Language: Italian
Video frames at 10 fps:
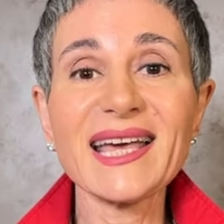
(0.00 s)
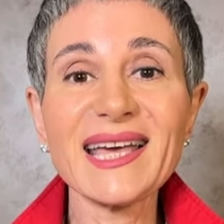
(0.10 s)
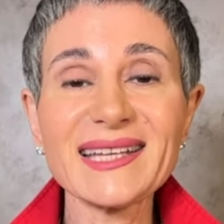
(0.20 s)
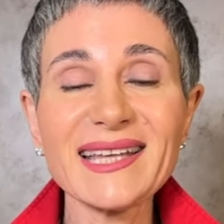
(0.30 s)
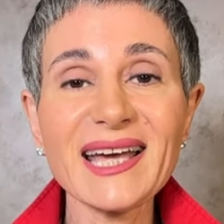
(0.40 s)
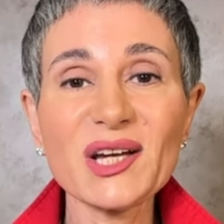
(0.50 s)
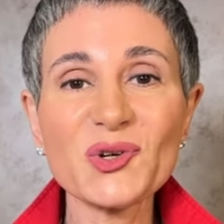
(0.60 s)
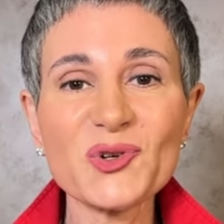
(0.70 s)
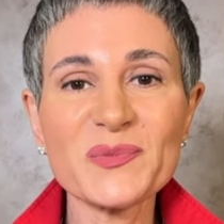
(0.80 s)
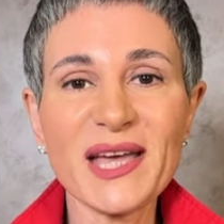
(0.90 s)
Ed
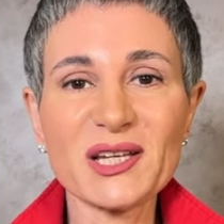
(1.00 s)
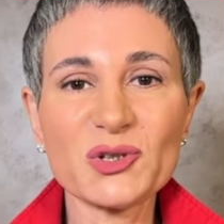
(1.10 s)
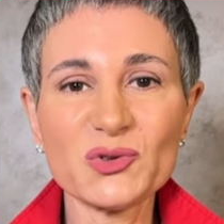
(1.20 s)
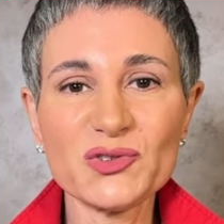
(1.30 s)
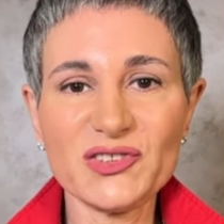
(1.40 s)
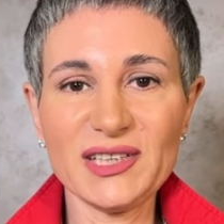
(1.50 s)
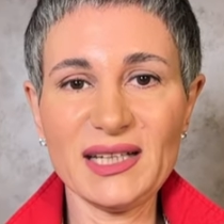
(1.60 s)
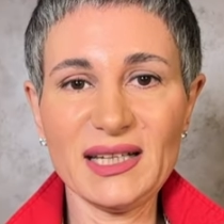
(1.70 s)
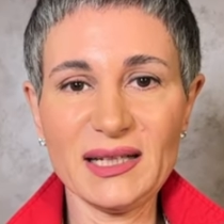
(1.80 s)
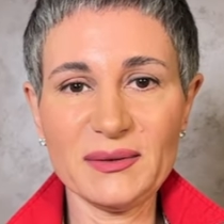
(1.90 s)
ecco i miei
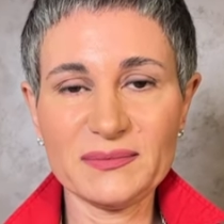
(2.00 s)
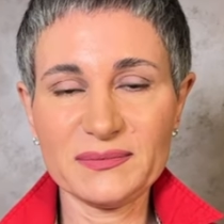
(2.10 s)
consigli.